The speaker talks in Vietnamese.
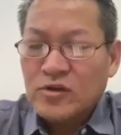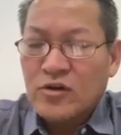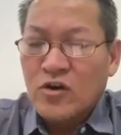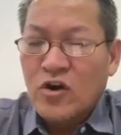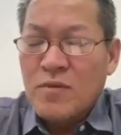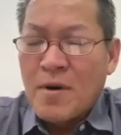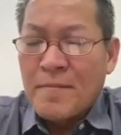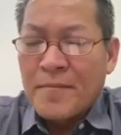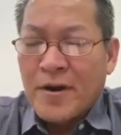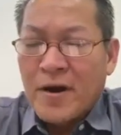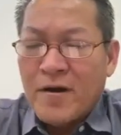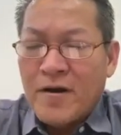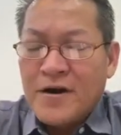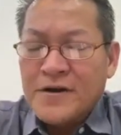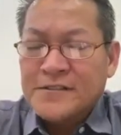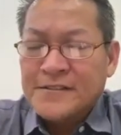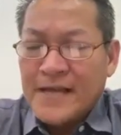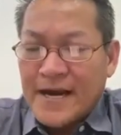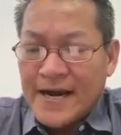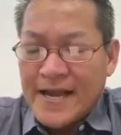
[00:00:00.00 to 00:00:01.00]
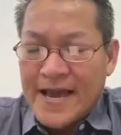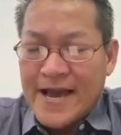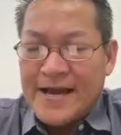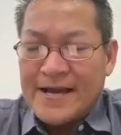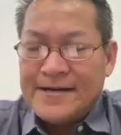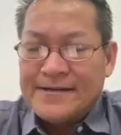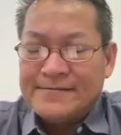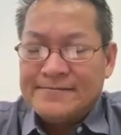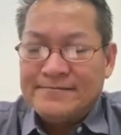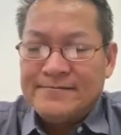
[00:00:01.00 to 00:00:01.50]
cô bằng non chẹt
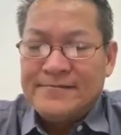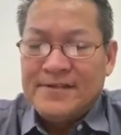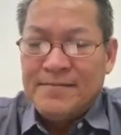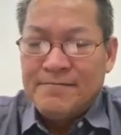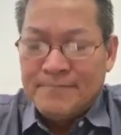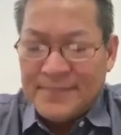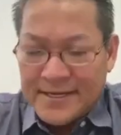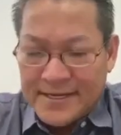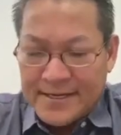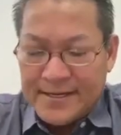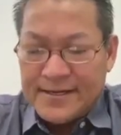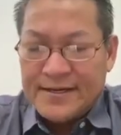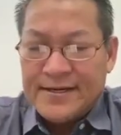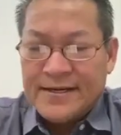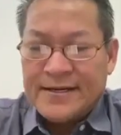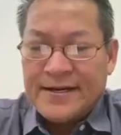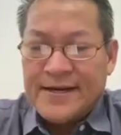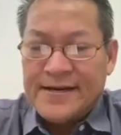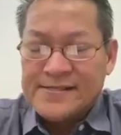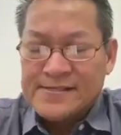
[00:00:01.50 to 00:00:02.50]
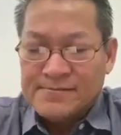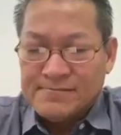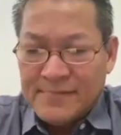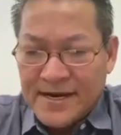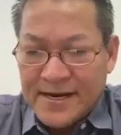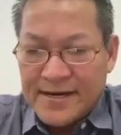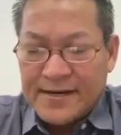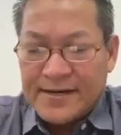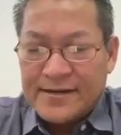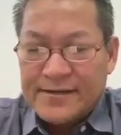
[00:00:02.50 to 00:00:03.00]
lẹ niềm mật được đây giờ
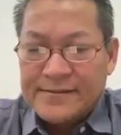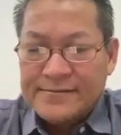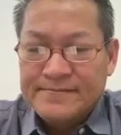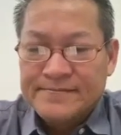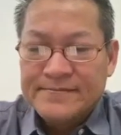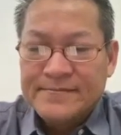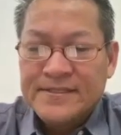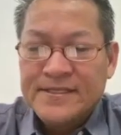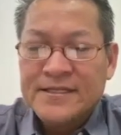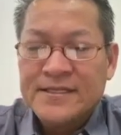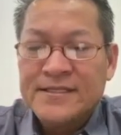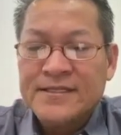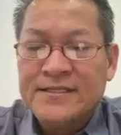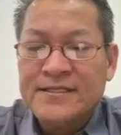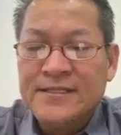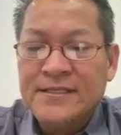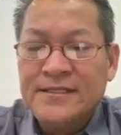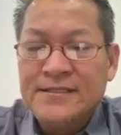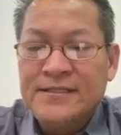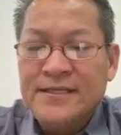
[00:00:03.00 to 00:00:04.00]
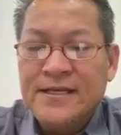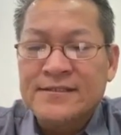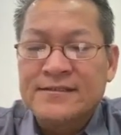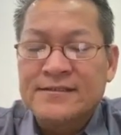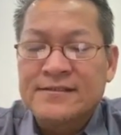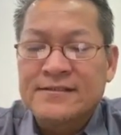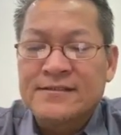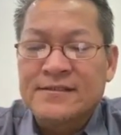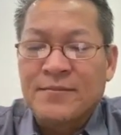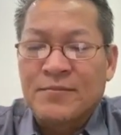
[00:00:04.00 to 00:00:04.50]
bần cứ chia
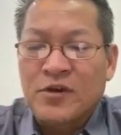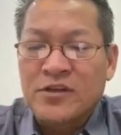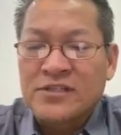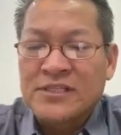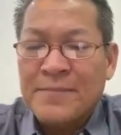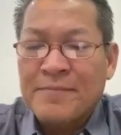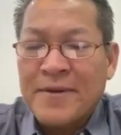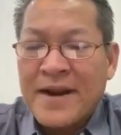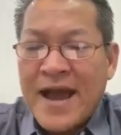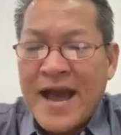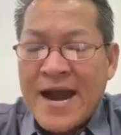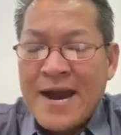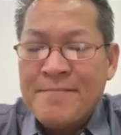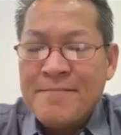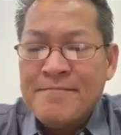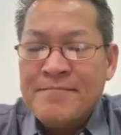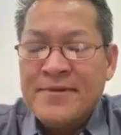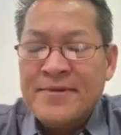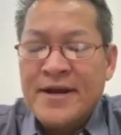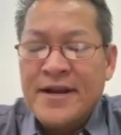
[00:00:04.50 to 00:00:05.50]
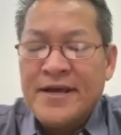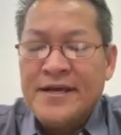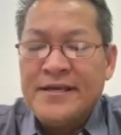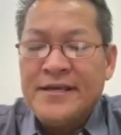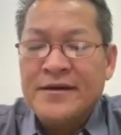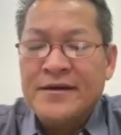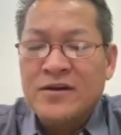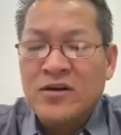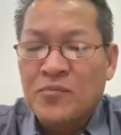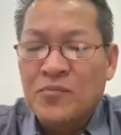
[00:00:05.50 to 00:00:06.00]
chậm nó chập đám
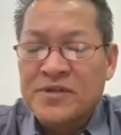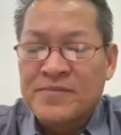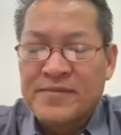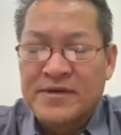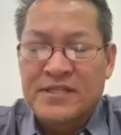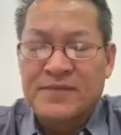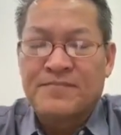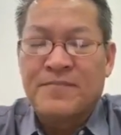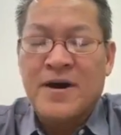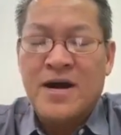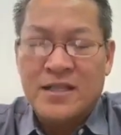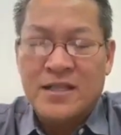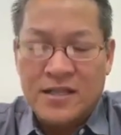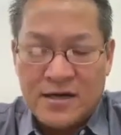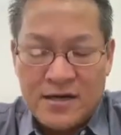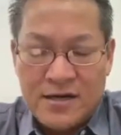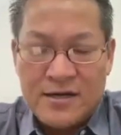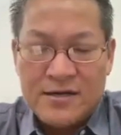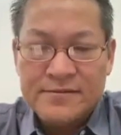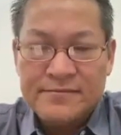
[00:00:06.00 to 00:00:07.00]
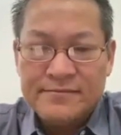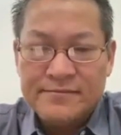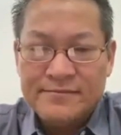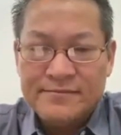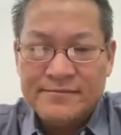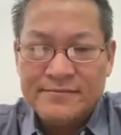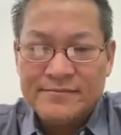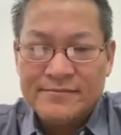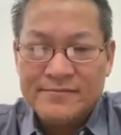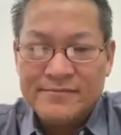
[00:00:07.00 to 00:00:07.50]
này group sự mật tập hợp thằng
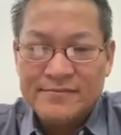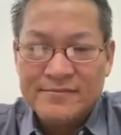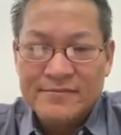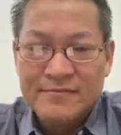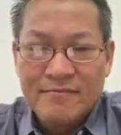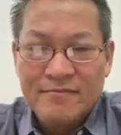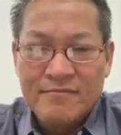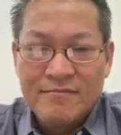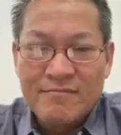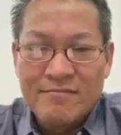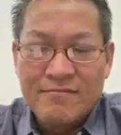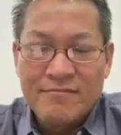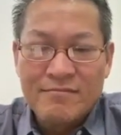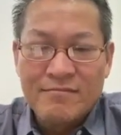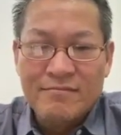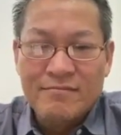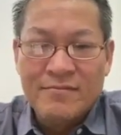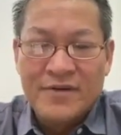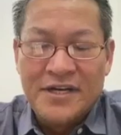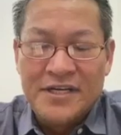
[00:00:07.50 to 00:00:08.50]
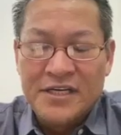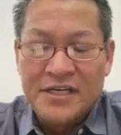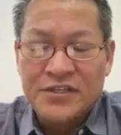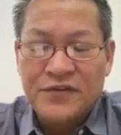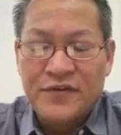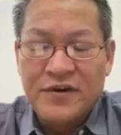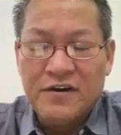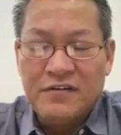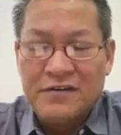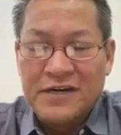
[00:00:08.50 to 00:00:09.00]
bởi
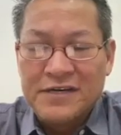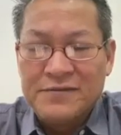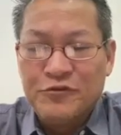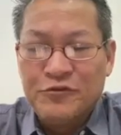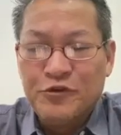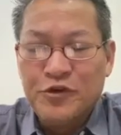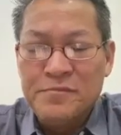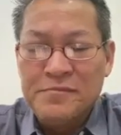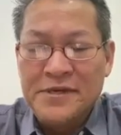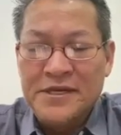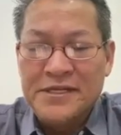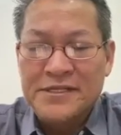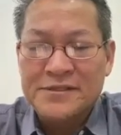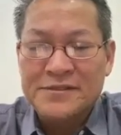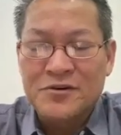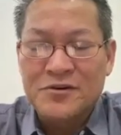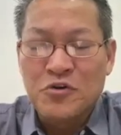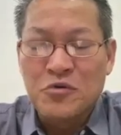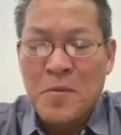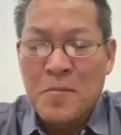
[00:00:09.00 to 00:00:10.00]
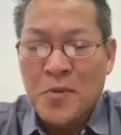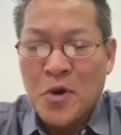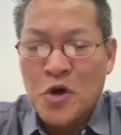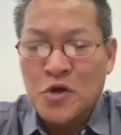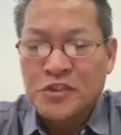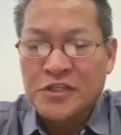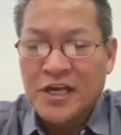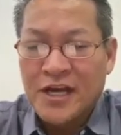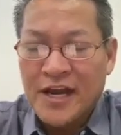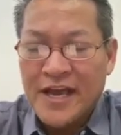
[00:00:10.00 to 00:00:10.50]
dương thưa với vui miên cô bằng
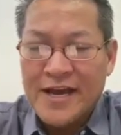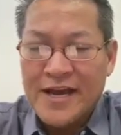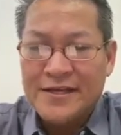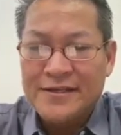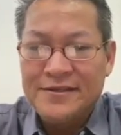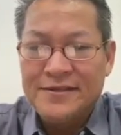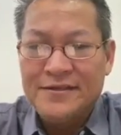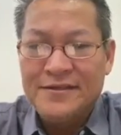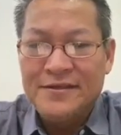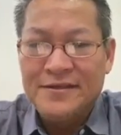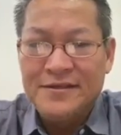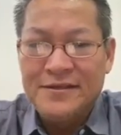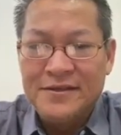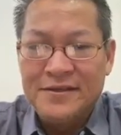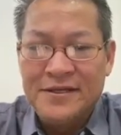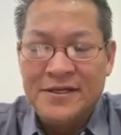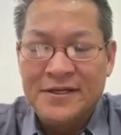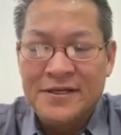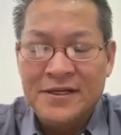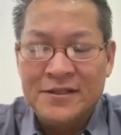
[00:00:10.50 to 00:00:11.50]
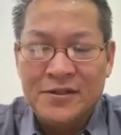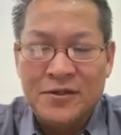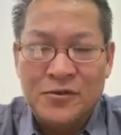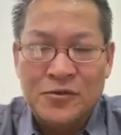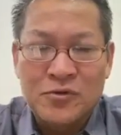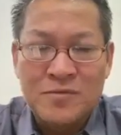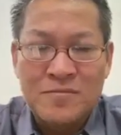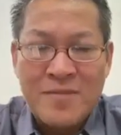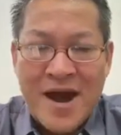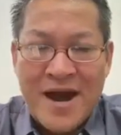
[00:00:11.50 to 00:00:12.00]
non chẹt lẹ dương đang
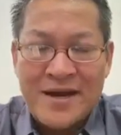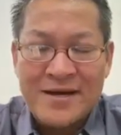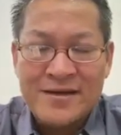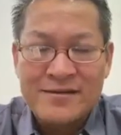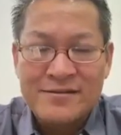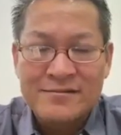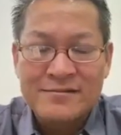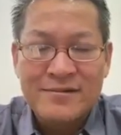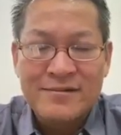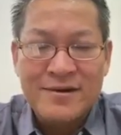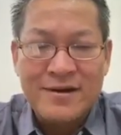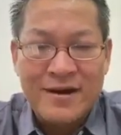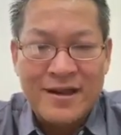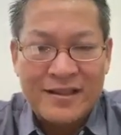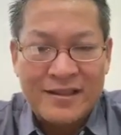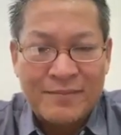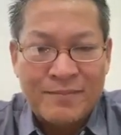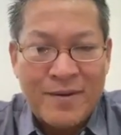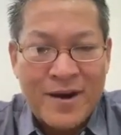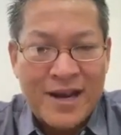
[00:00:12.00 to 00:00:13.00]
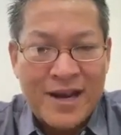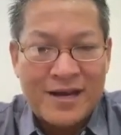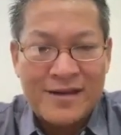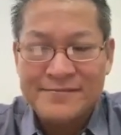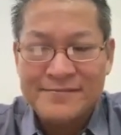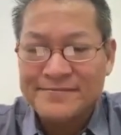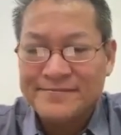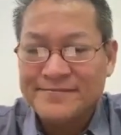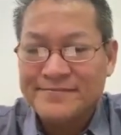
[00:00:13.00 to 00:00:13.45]
tập tụ bàn là tập hợp